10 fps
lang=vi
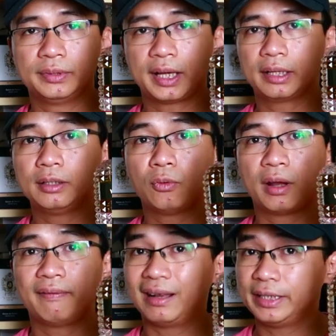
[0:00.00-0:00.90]
chai nước
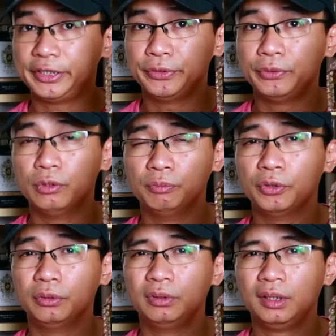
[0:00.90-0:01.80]
hoa Valentino
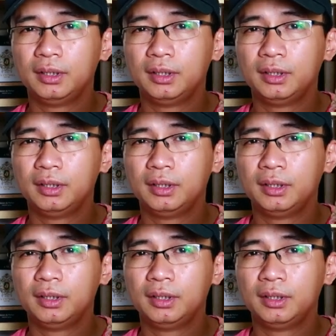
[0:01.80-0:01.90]
Uomo.